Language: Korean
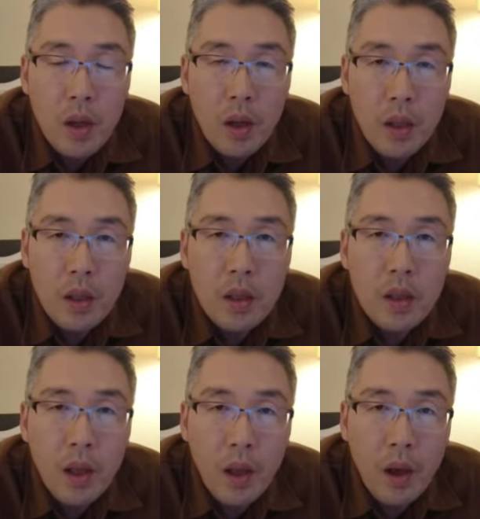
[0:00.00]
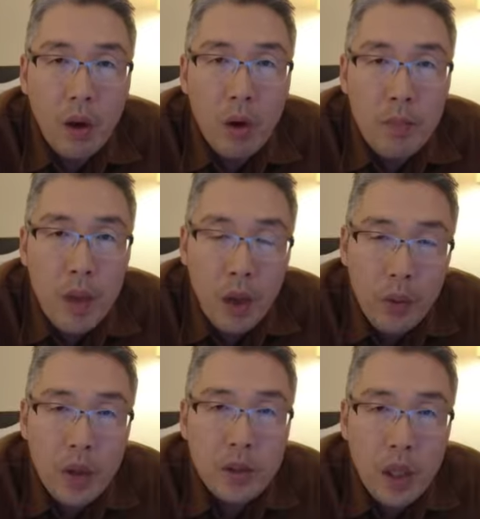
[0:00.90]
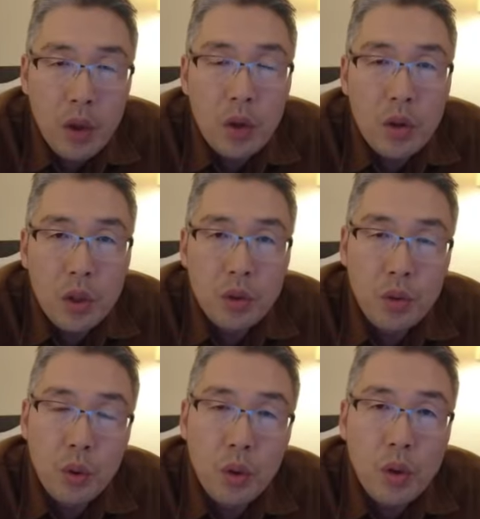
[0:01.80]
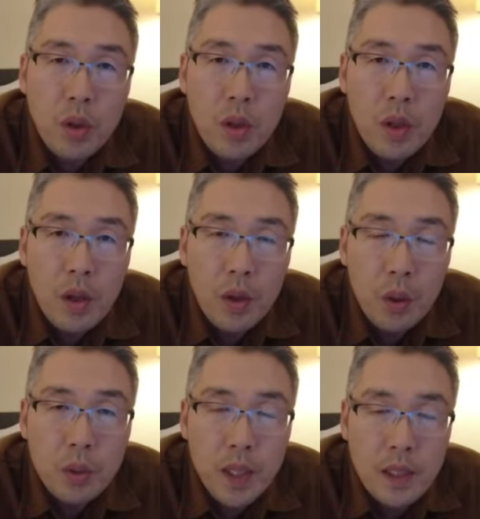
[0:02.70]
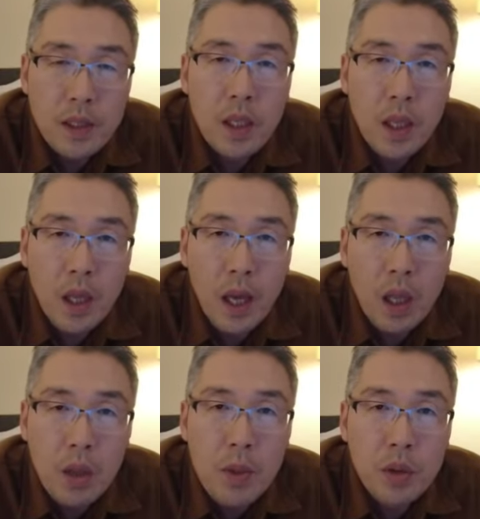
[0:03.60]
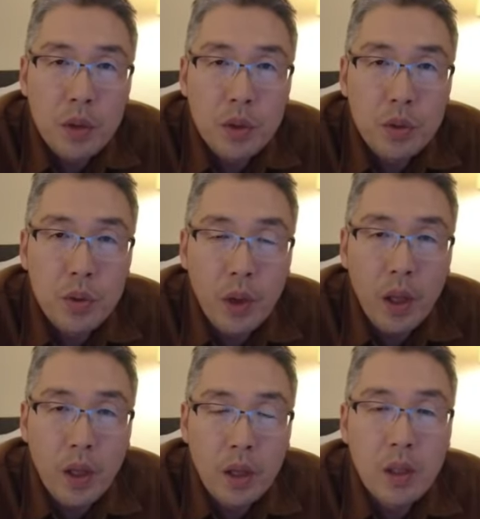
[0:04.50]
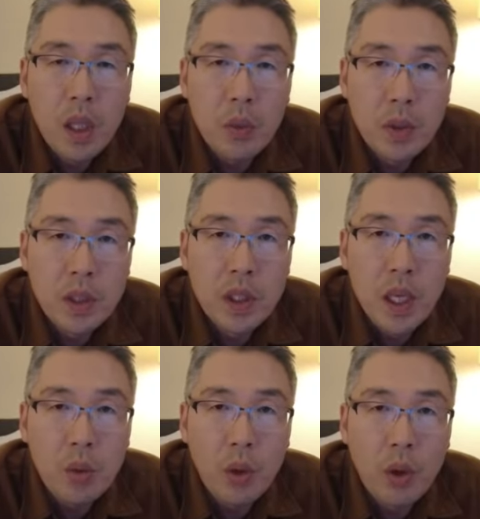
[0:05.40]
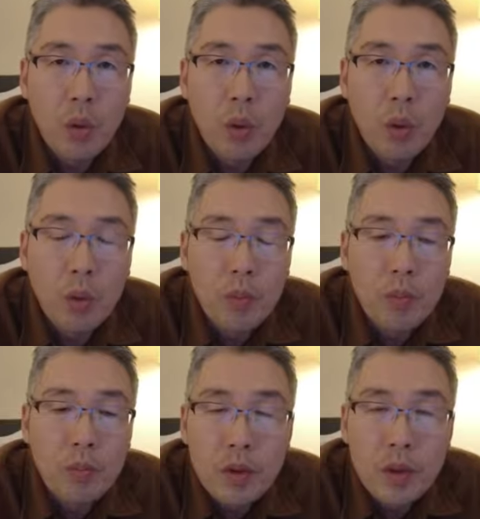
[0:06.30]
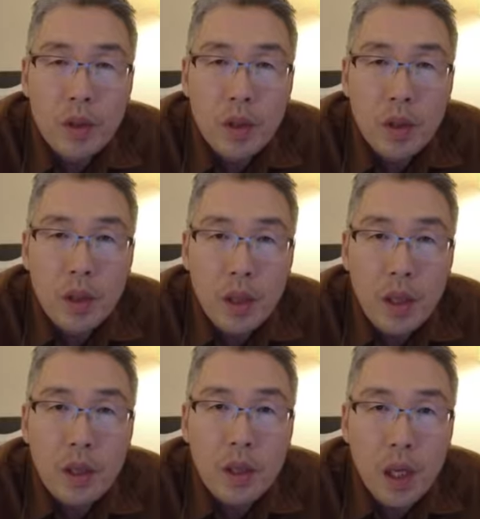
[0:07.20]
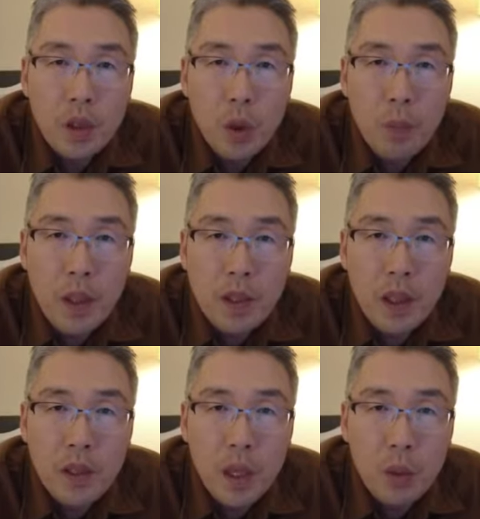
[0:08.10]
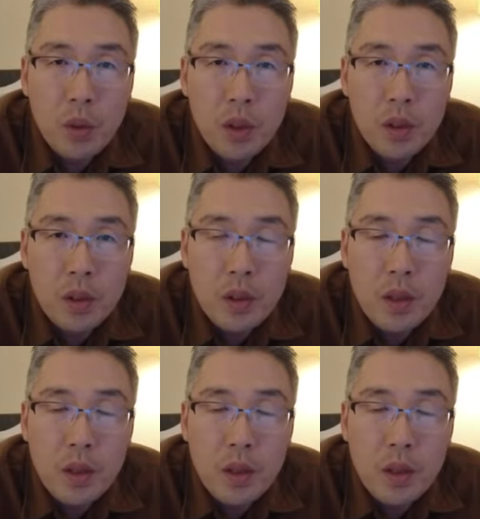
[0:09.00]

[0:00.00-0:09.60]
인근에 얼 메리엇 세컨더리 스쿨 그리고 제시 리 엘리먼터리 스쿨이 인근에 위치하고 있고 인근의 쇼핑센터로는